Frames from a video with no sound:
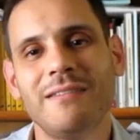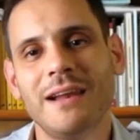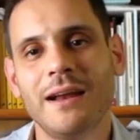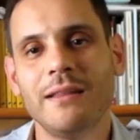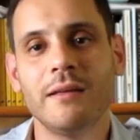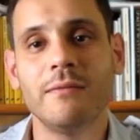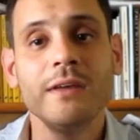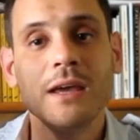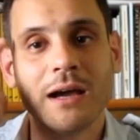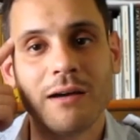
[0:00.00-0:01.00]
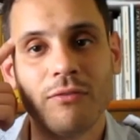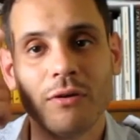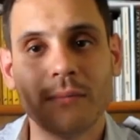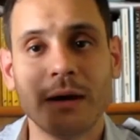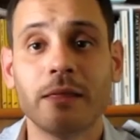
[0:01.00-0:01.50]
hablar de viejas
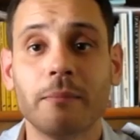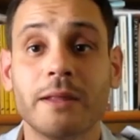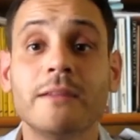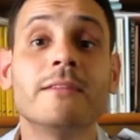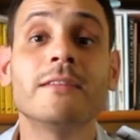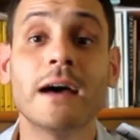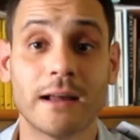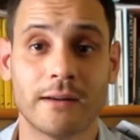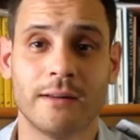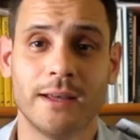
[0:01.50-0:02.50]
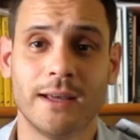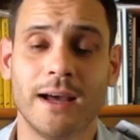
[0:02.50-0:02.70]
formas de pensar.